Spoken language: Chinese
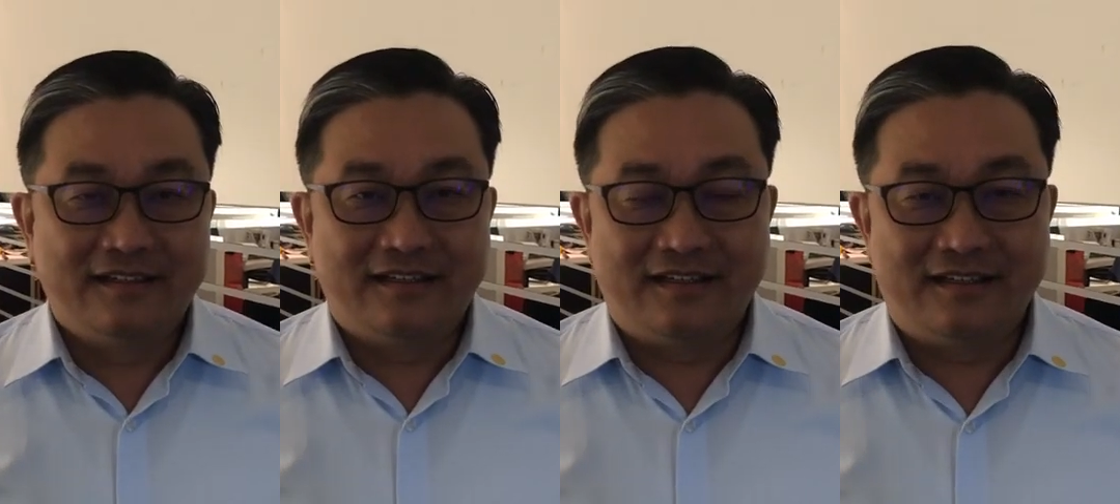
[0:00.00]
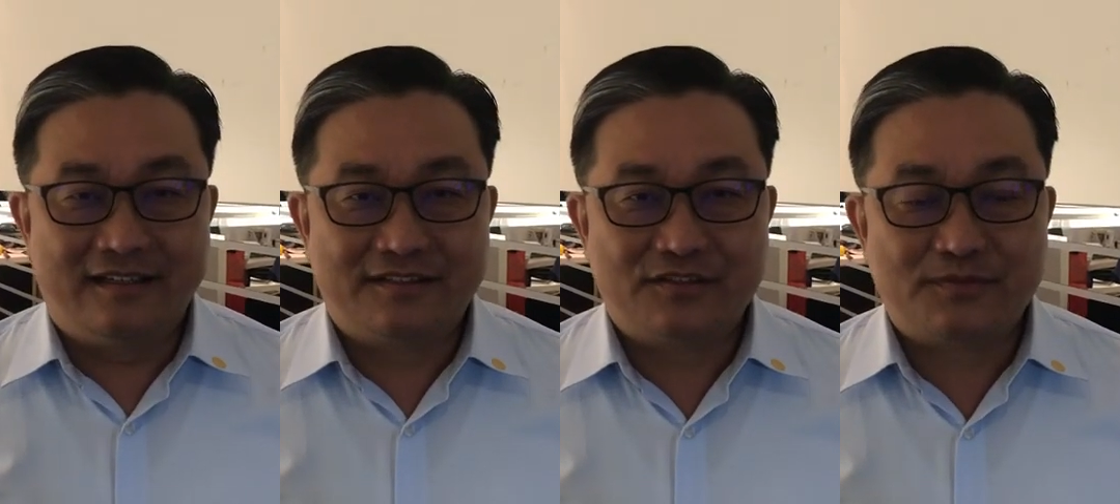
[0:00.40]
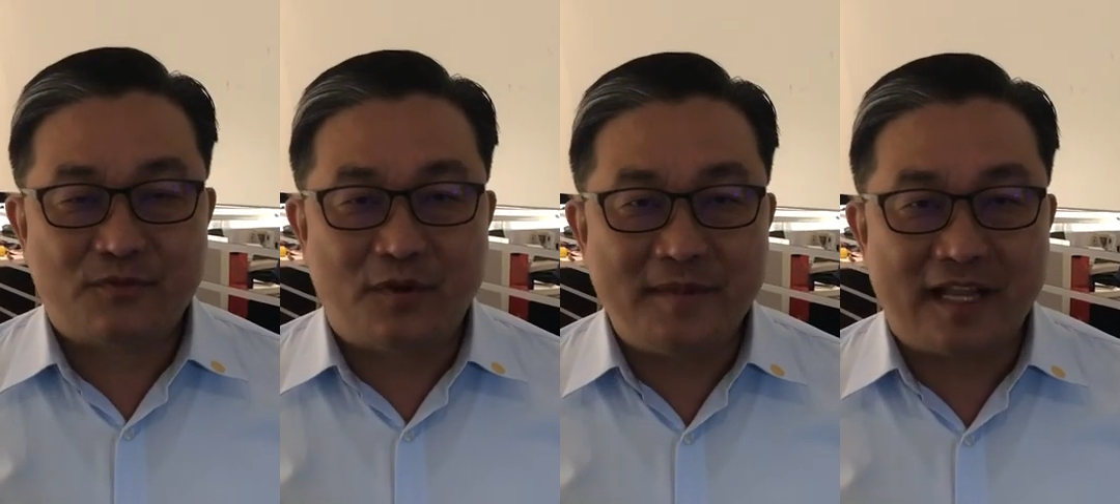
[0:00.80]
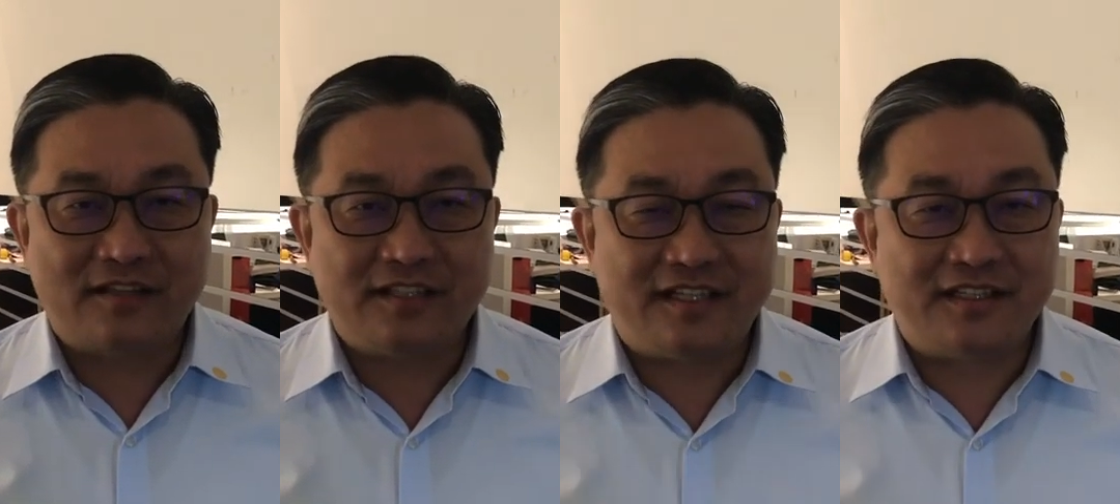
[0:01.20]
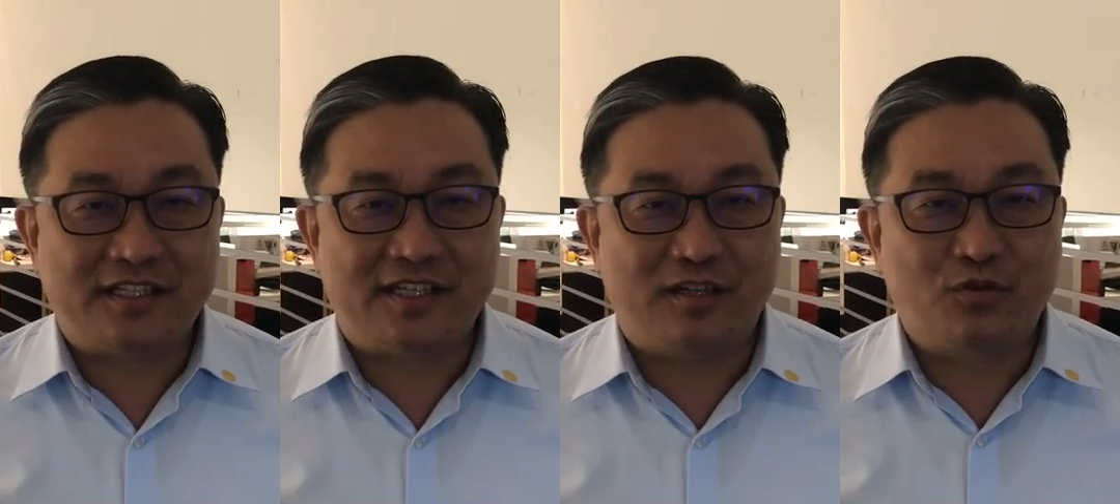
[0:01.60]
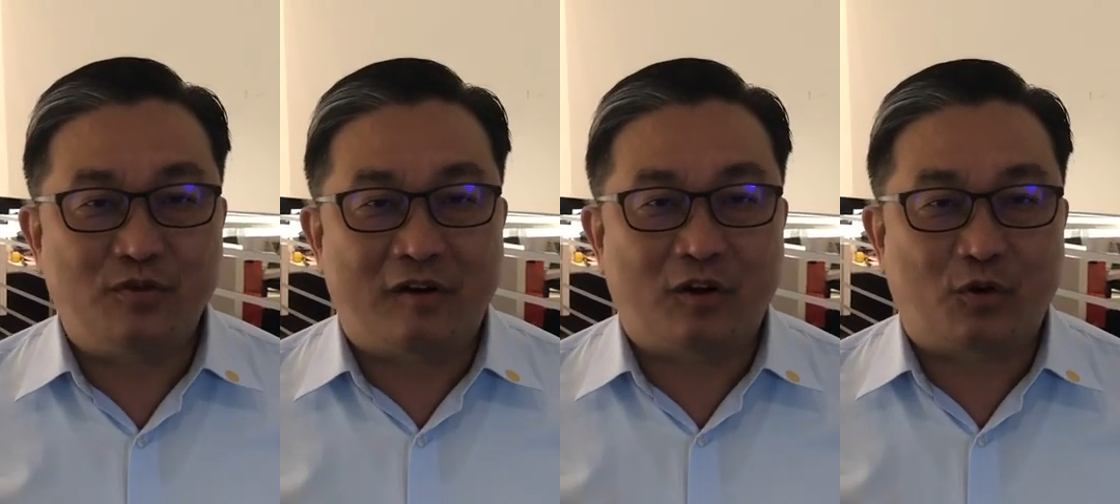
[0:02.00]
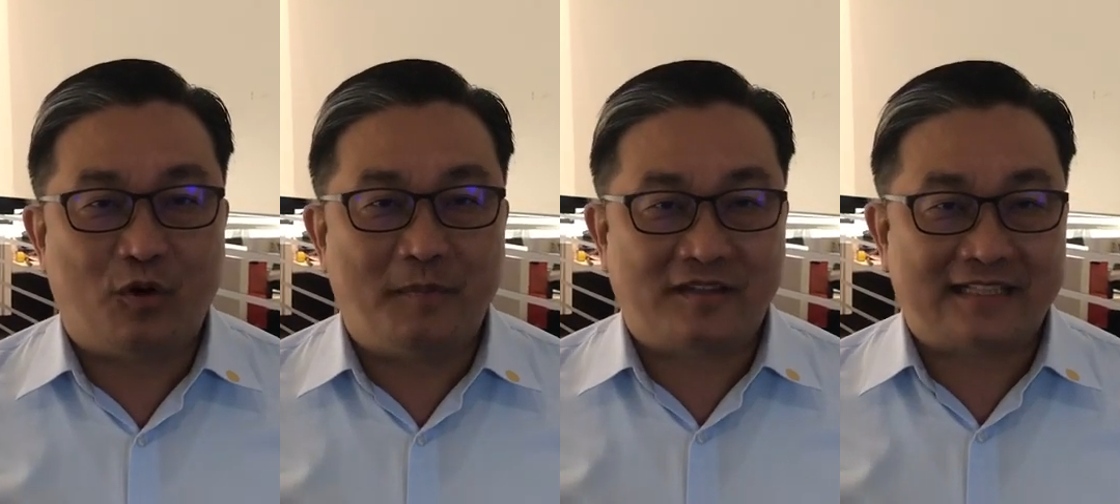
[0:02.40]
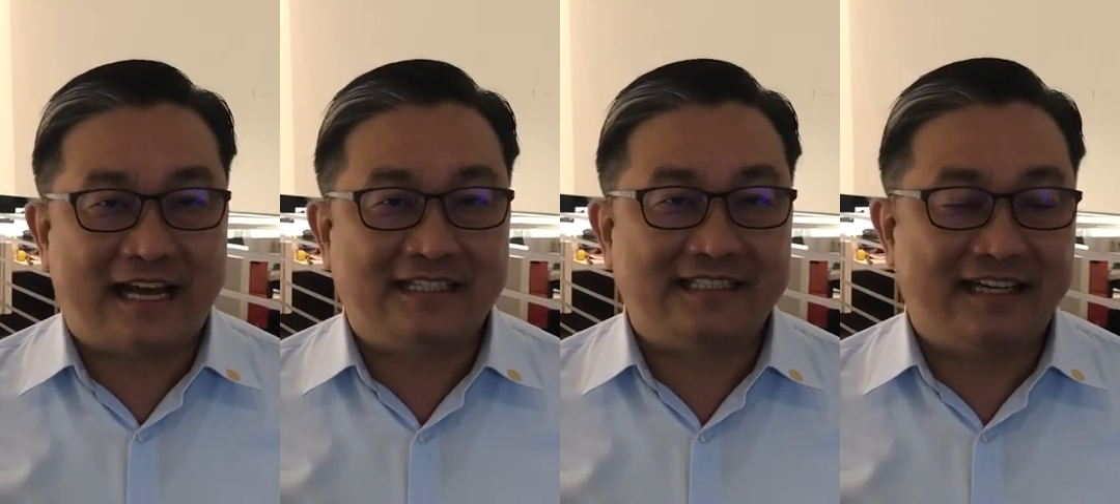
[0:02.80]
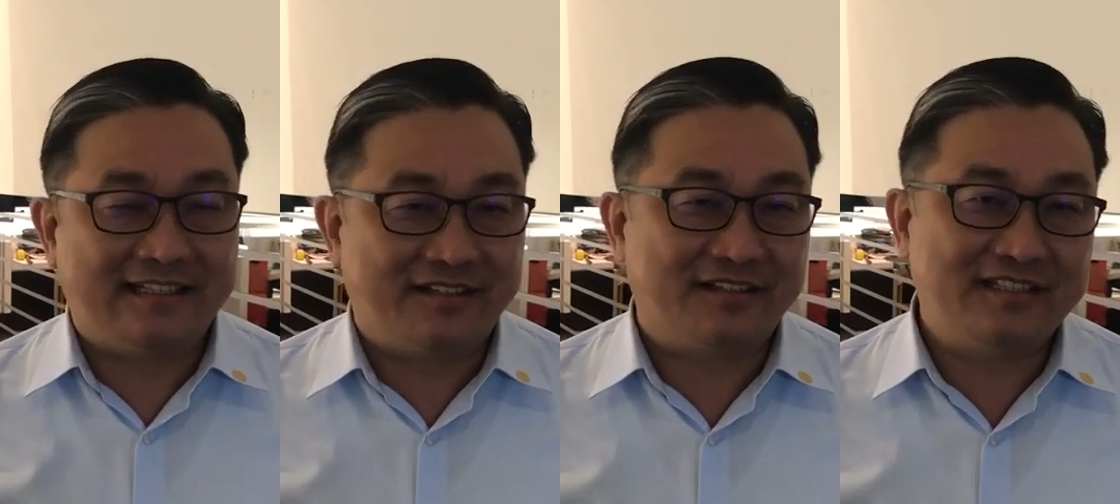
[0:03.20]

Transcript: 呃，国民党之前扯故宫的国宝是他家的哈，